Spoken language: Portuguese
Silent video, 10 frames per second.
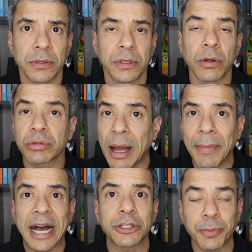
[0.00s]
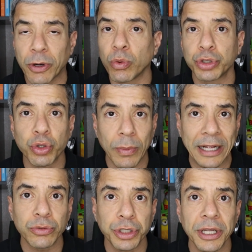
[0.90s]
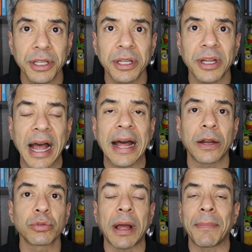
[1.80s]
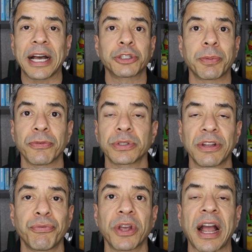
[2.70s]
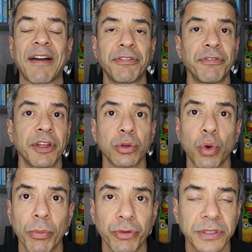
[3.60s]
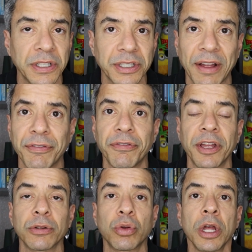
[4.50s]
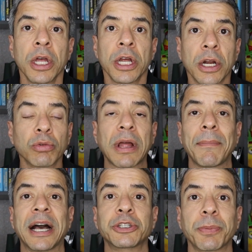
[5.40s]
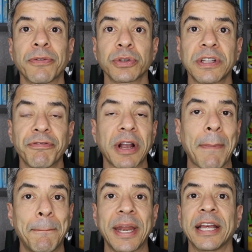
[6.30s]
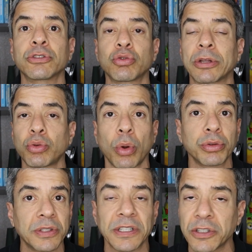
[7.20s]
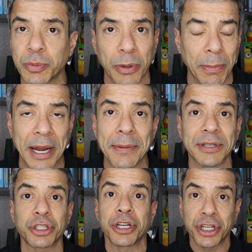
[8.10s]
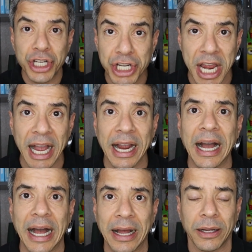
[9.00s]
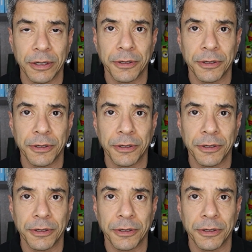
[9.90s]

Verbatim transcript: Não dá mais para continuar do jeito que está, não dá mais para você ficar vivendo como você está vivendo, não dá mais para você ficar preso a todos esses problemas. Chega!